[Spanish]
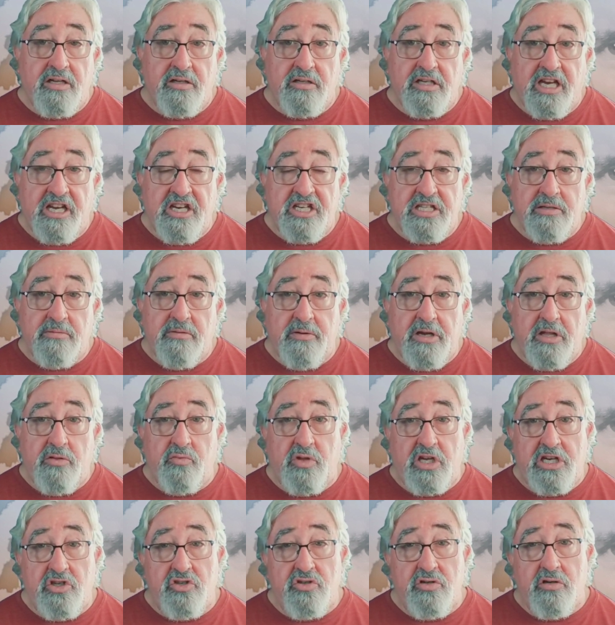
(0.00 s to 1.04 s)
En este momento
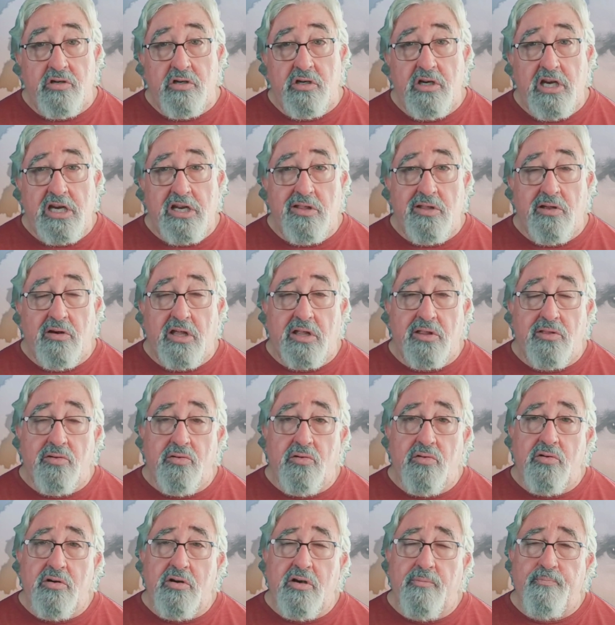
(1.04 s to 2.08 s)
hay sol, hay cielo
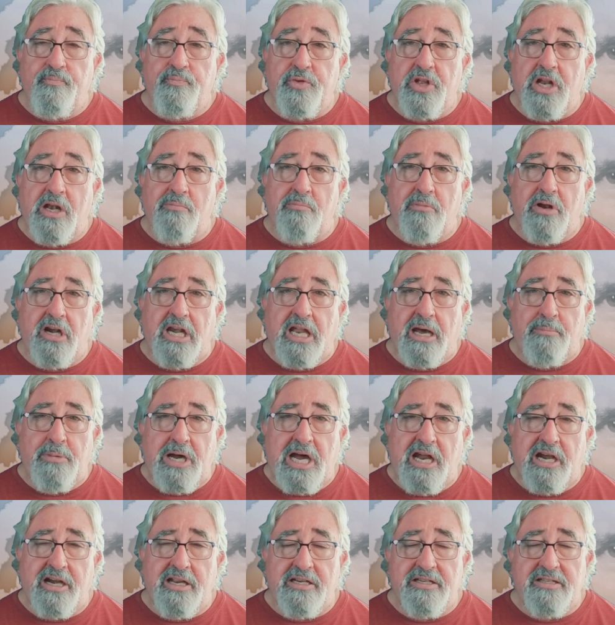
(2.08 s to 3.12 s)
azul, la
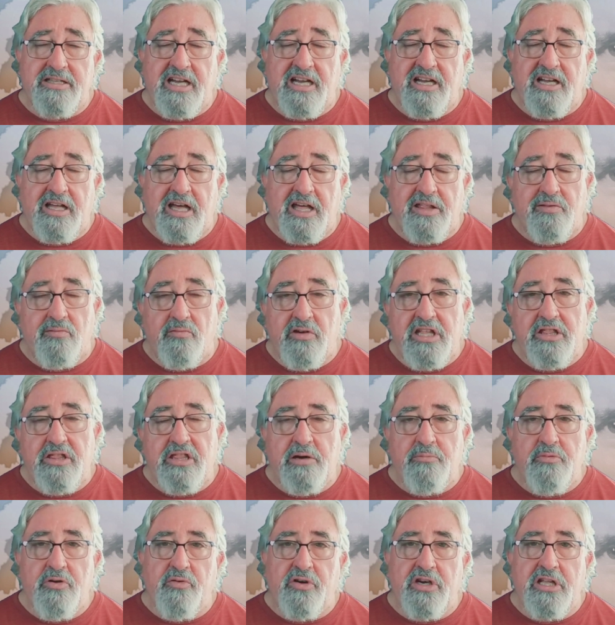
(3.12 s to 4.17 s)
mar está azulita,
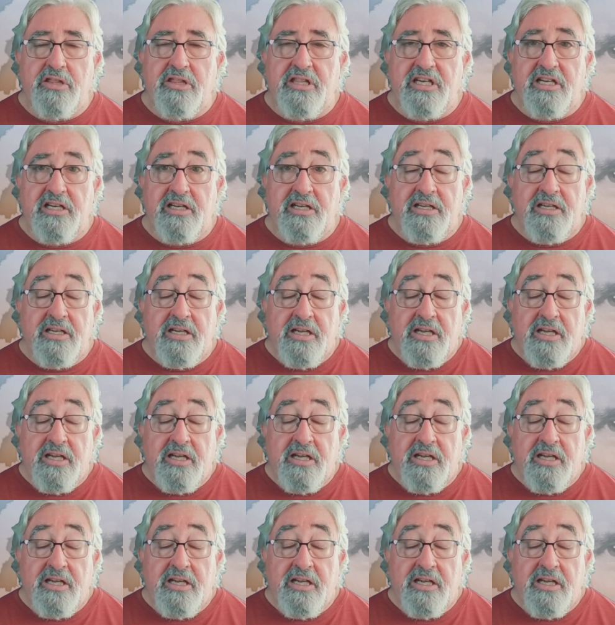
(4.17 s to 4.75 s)
muy bonita.